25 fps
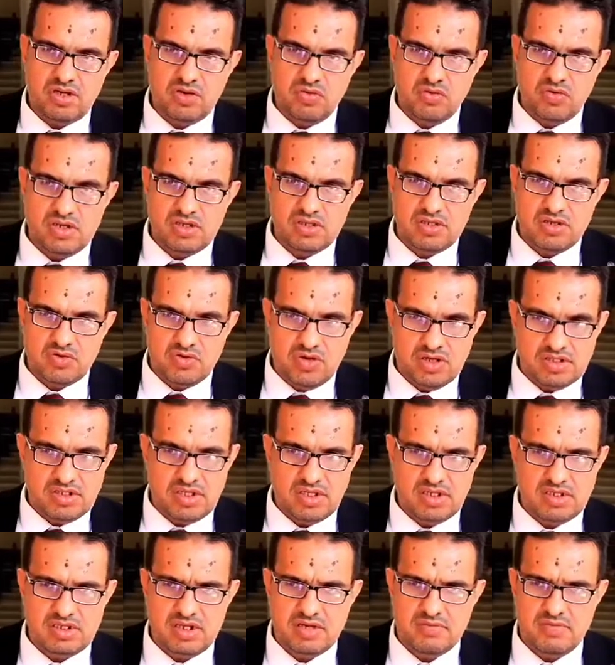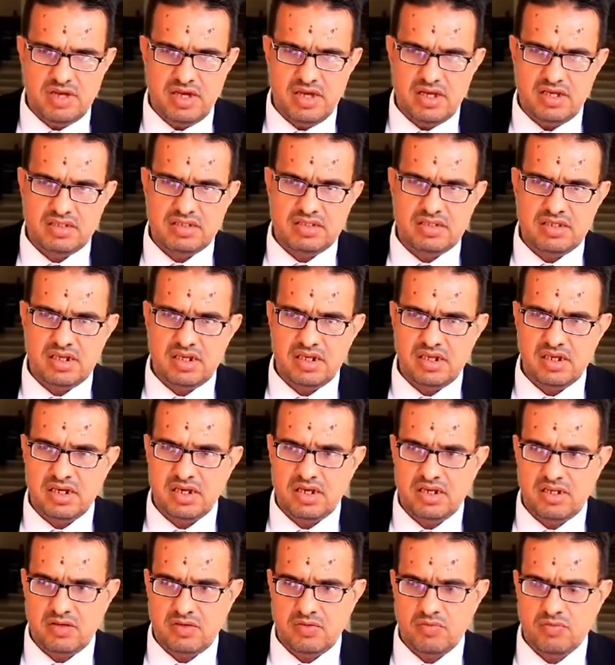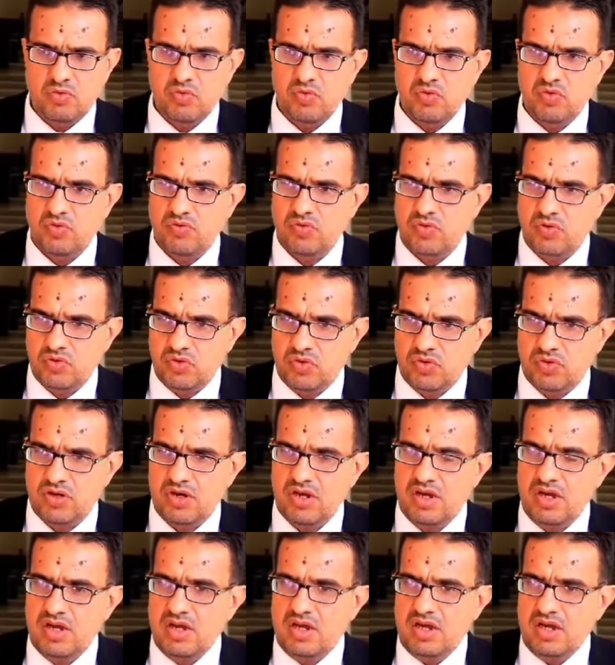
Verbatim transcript: الاخوان رؤساء الجماعات ديال الاقليم وفي حضور